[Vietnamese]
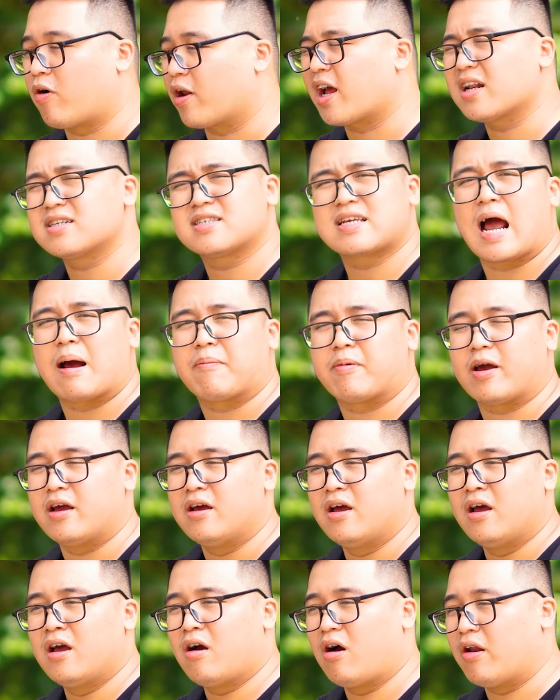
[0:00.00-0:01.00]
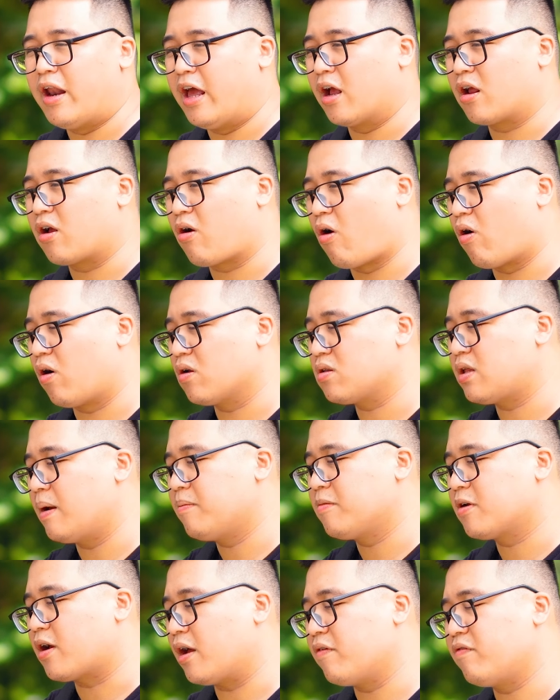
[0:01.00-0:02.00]
gọi là cắt giảm này để có
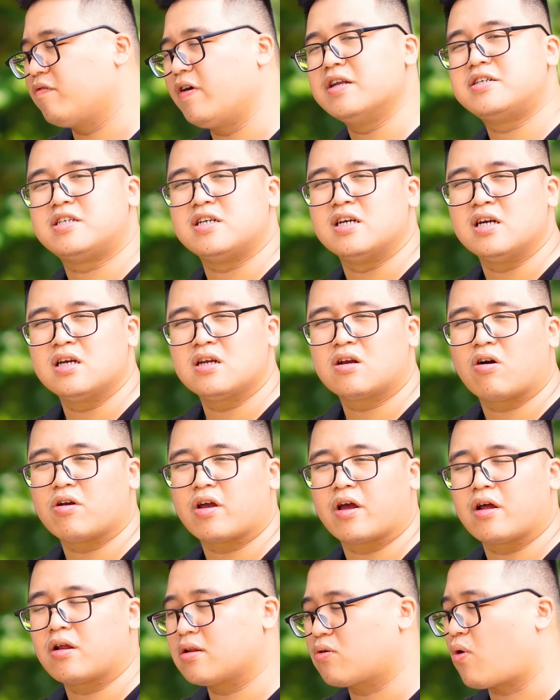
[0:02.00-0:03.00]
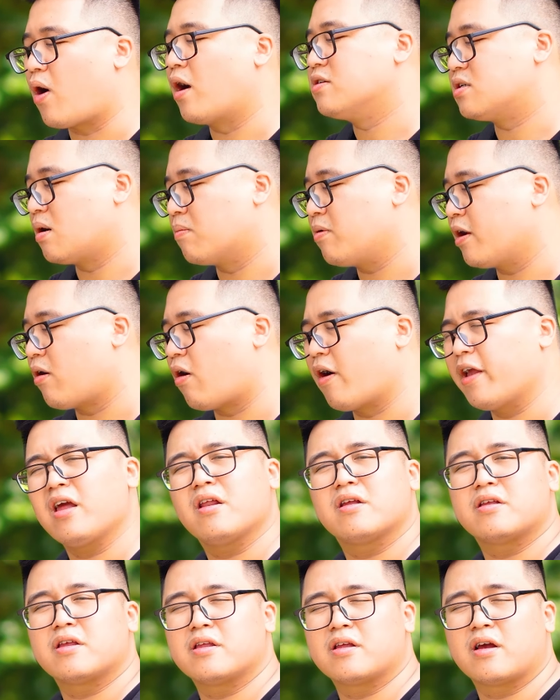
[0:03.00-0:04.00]
thêm cái vị trí, còn cái khoảng trống để gói
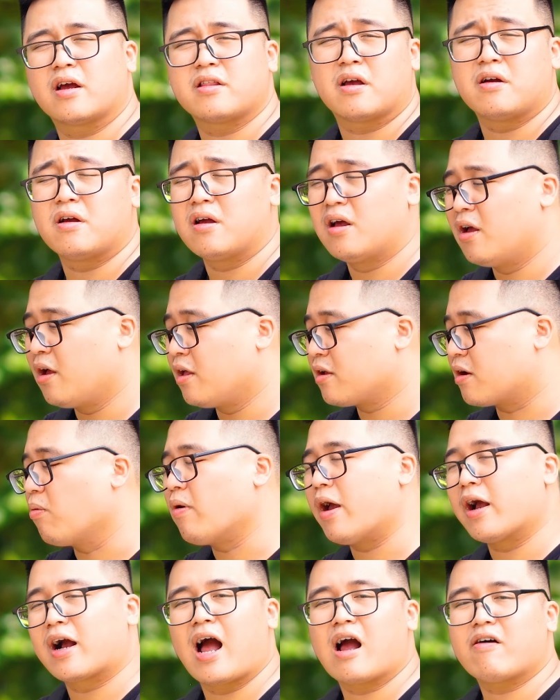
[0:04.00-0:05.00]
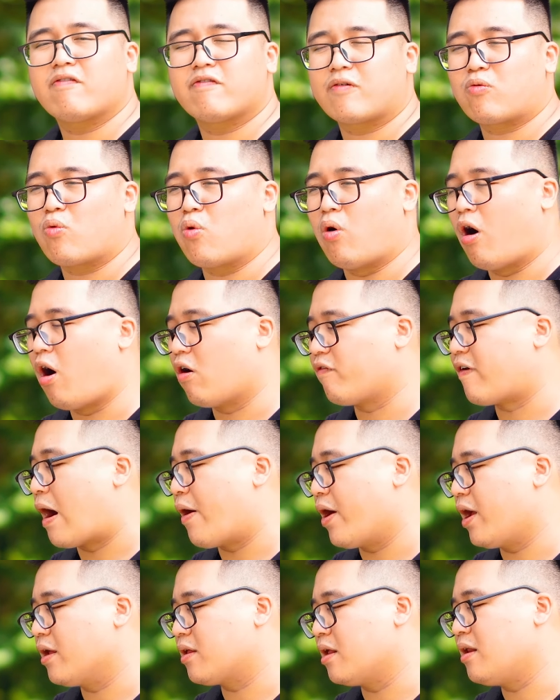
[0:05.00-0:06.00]
những cái công nghệ khác của họ vào
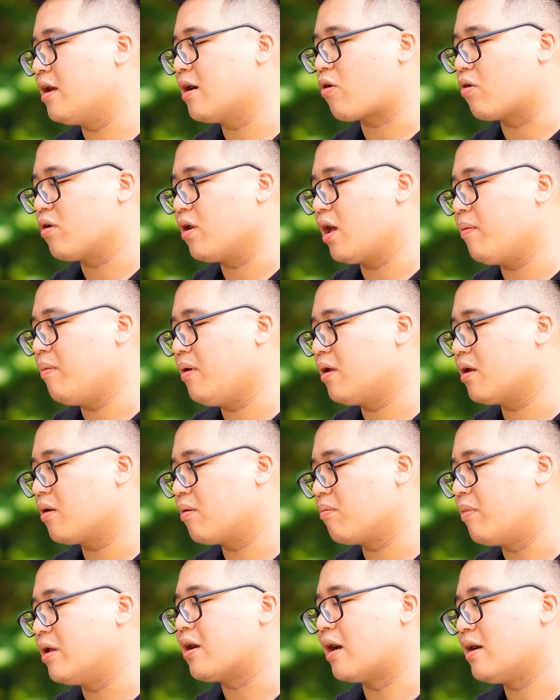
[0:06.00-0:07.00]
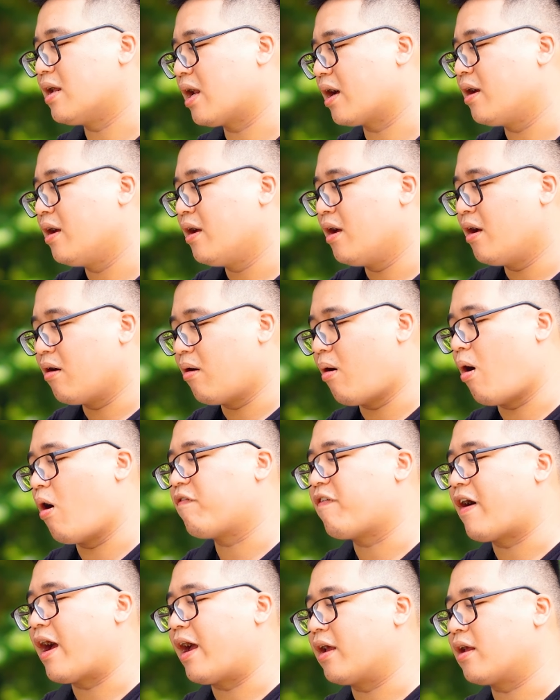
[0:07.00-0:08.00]
ấy. Thế nên là có lẽ mình thấy là họ
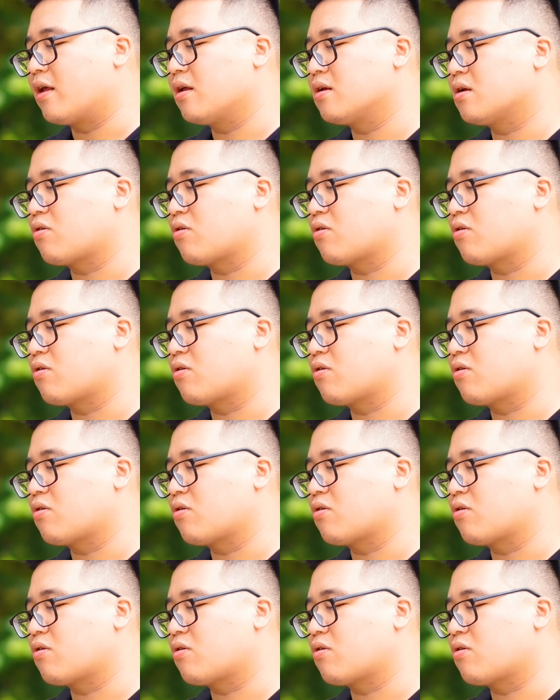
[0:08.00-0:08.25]
phải